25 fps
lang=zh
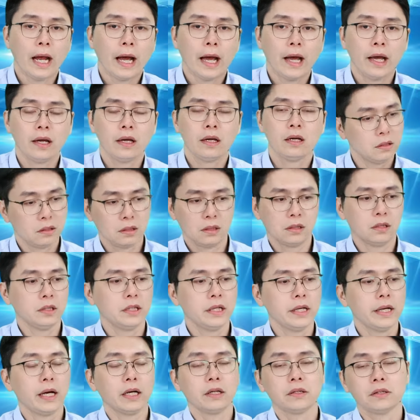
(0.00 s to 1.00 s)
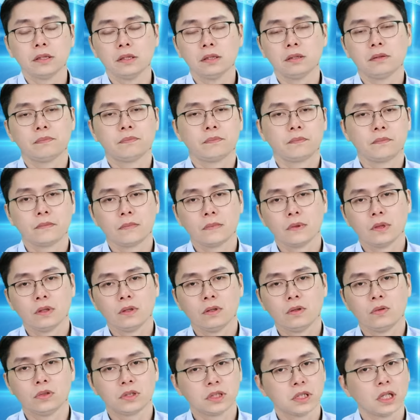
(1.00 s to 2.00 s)
来可能一两年，
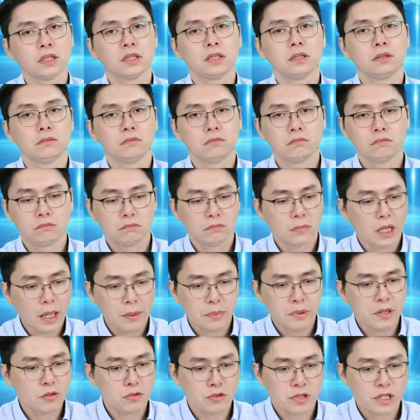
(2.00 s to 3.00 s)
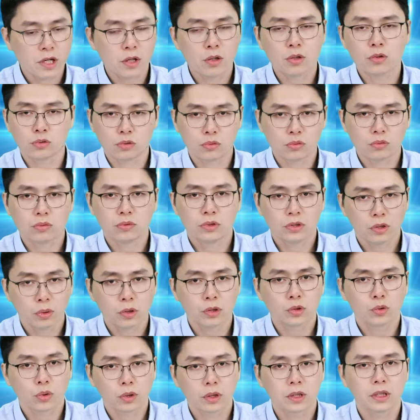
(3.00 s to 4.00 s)
我相信 I P 股、千元股又
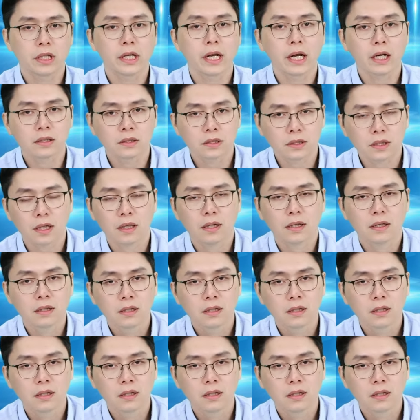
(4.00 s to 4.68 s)
会多个一两家，